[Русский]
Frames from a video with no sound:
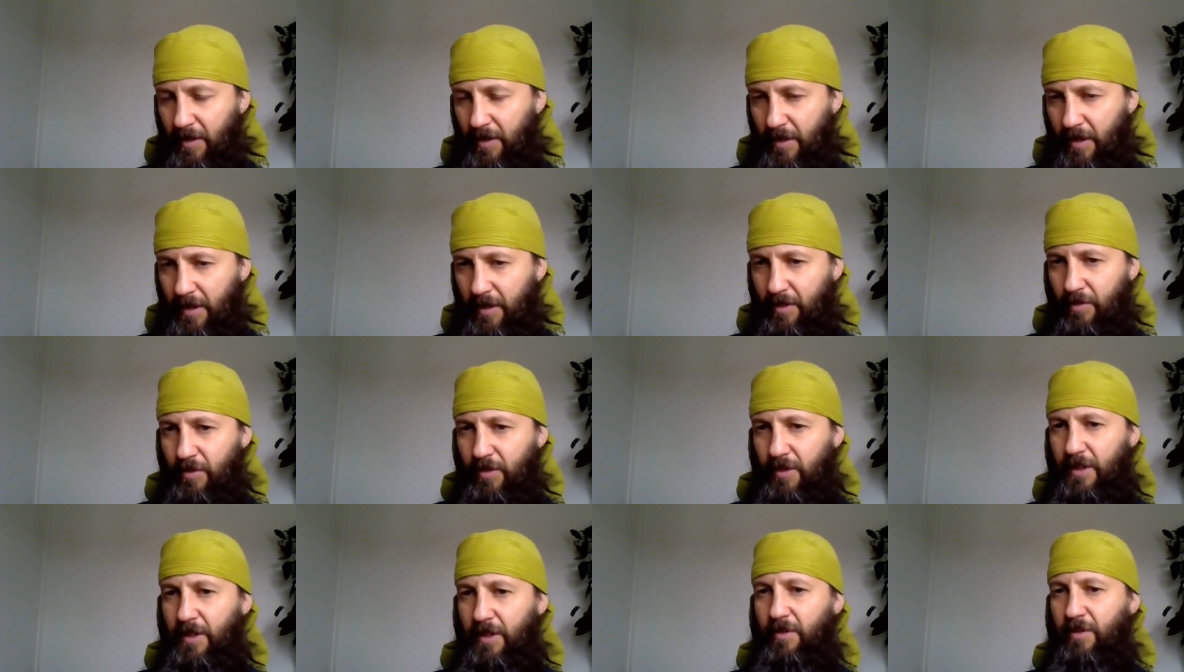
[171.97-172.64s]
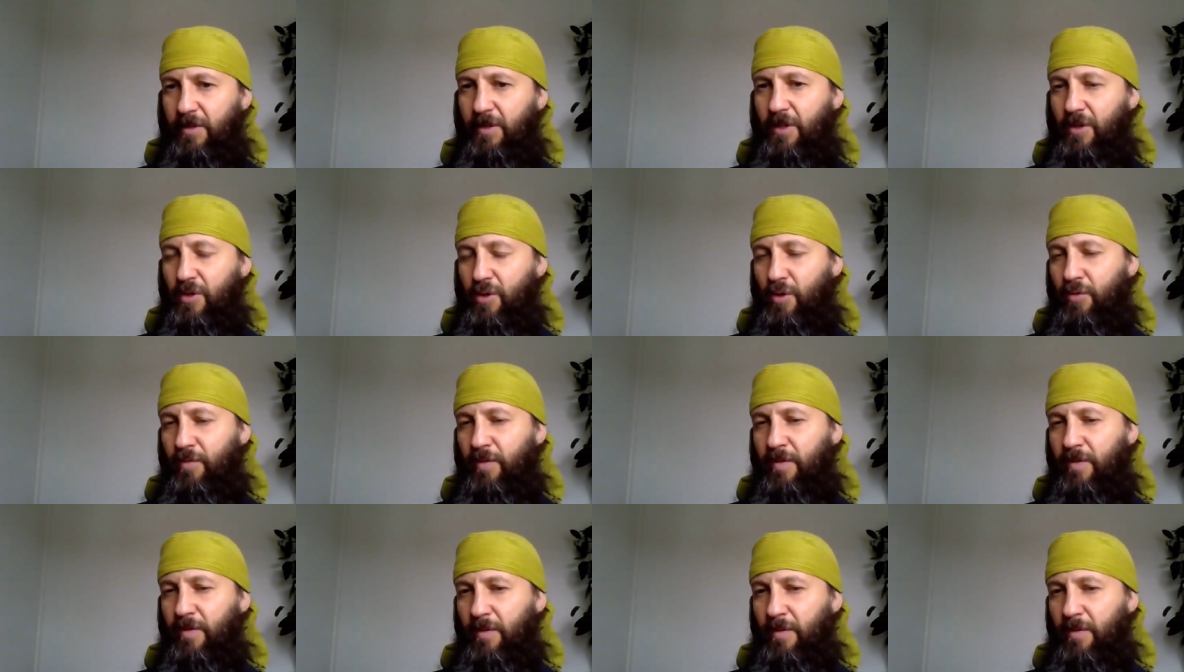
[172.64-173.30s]
да, то есть делать
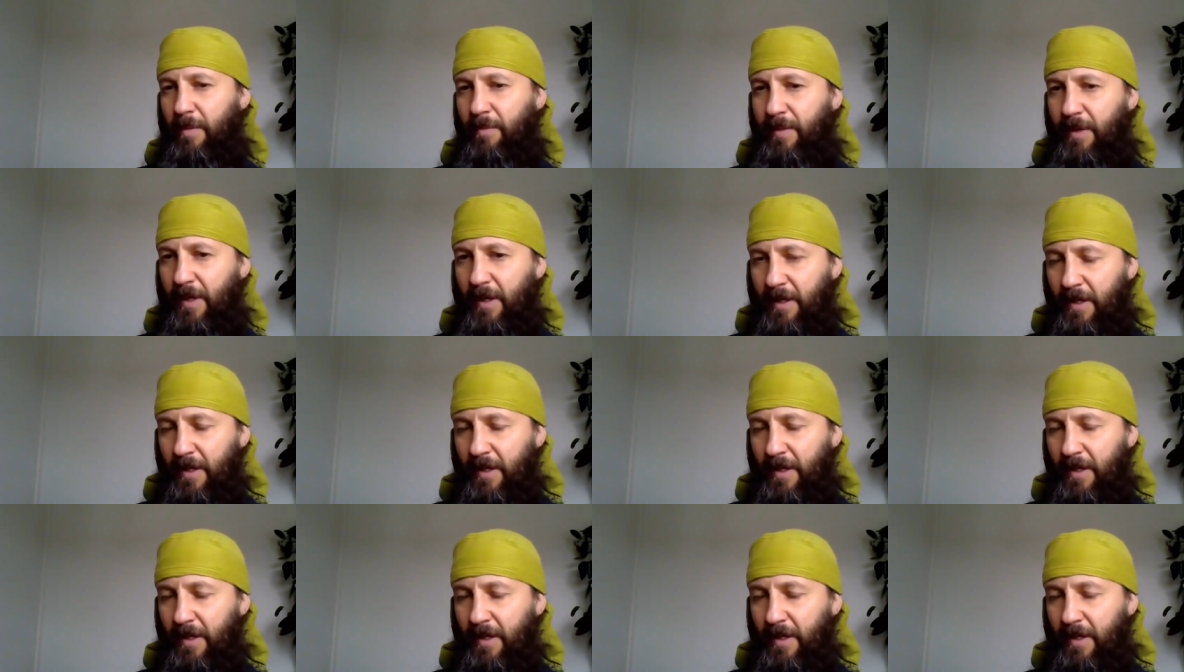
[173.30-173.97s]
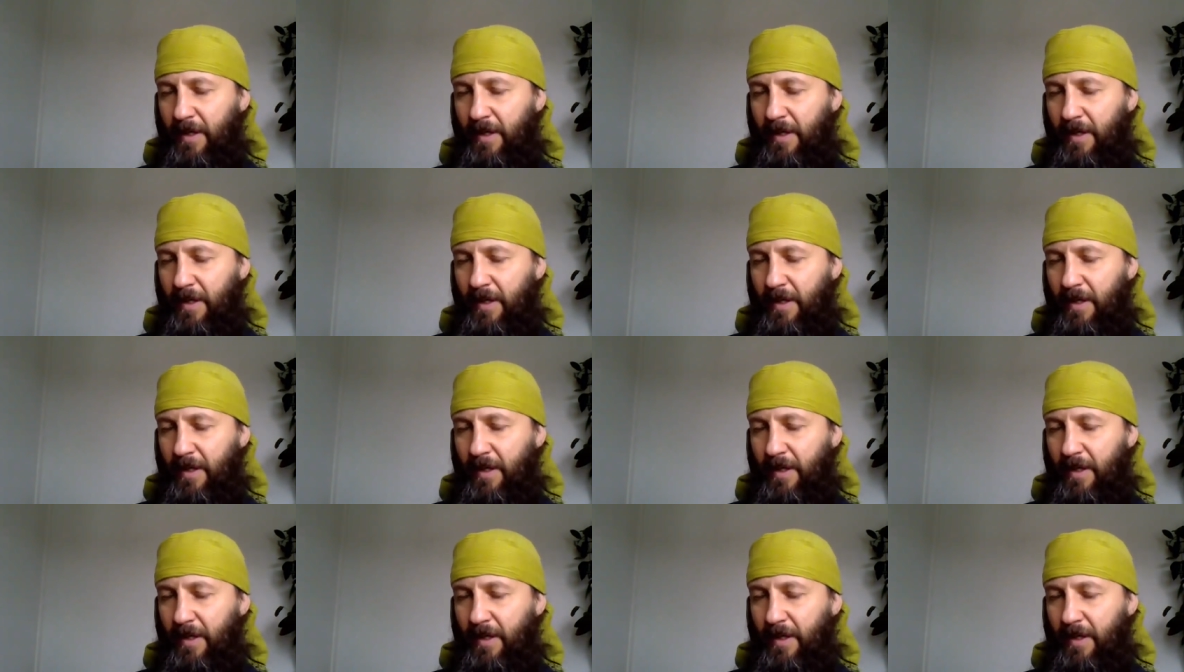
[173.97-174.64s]
дешевый автомобиль из
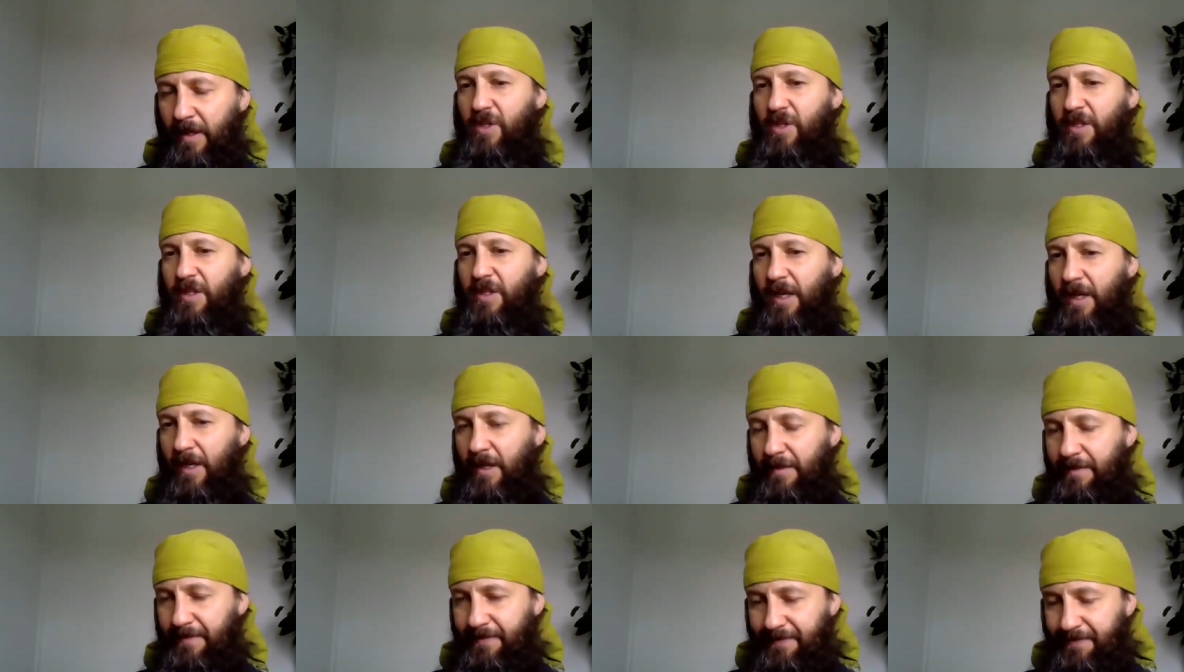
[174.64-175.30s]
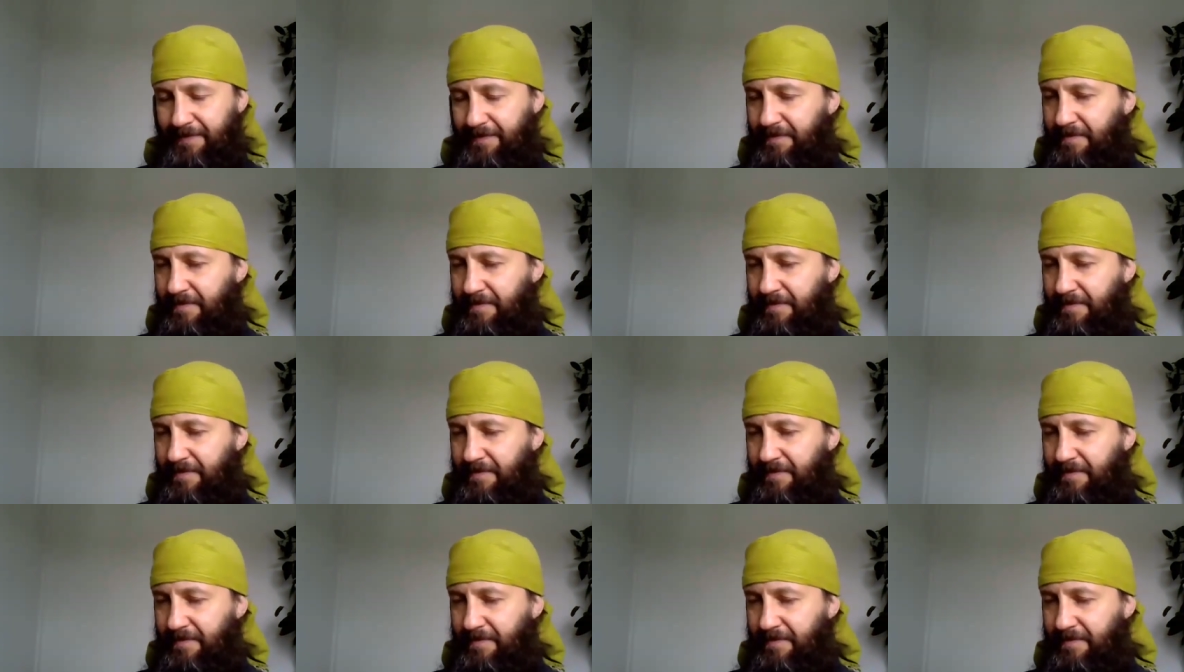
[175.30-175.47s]
нержавеющей стали,